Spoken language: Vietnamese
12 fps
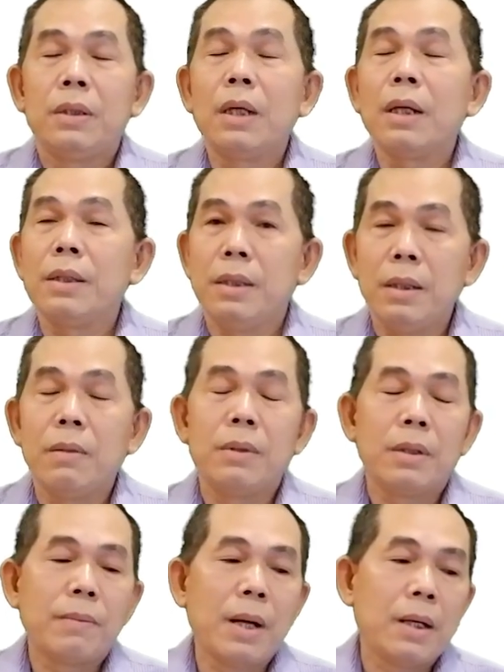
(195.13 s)
rất là nhiều
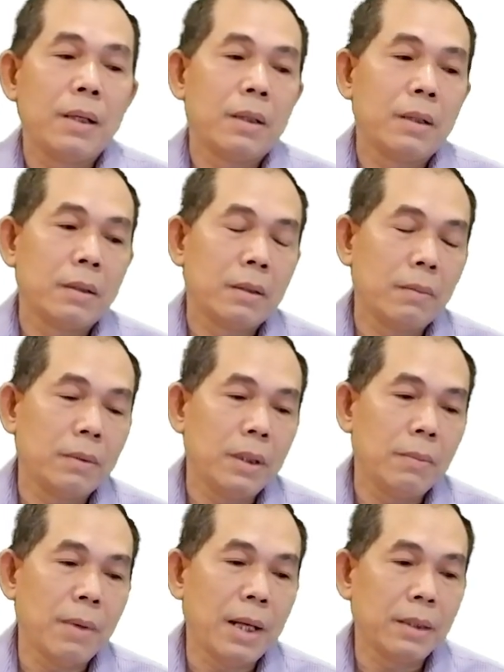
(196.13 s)
nhé các bạn thông
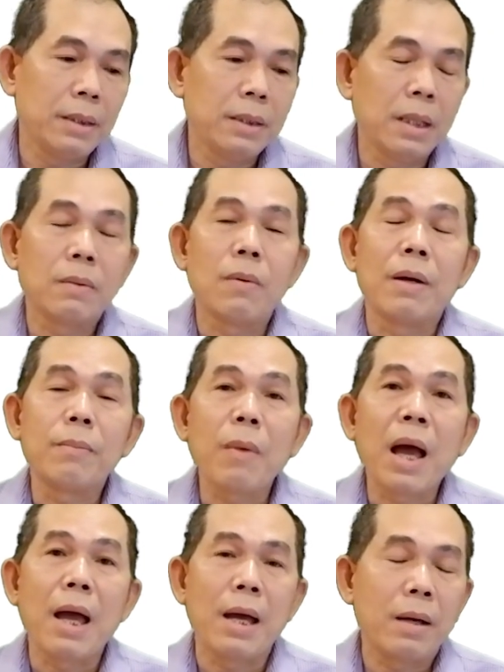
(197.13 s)
tin mang tính chất quảng
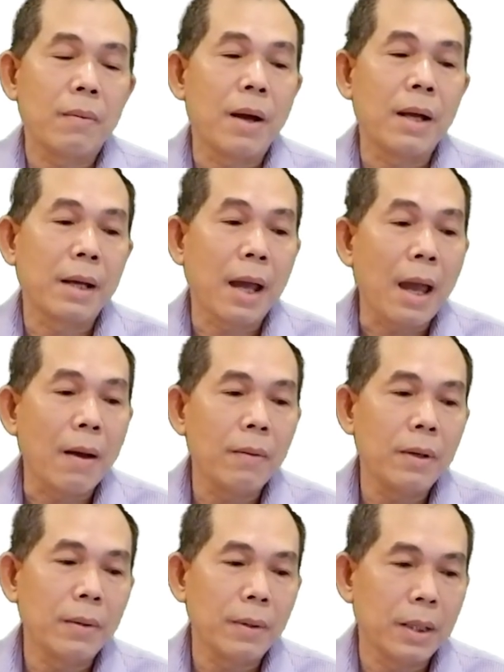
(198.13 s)
bá quảng
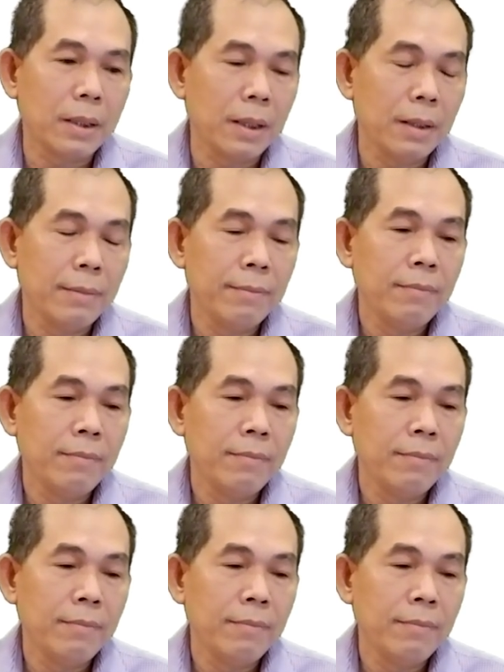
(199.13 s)
cáo đó các bạn nhé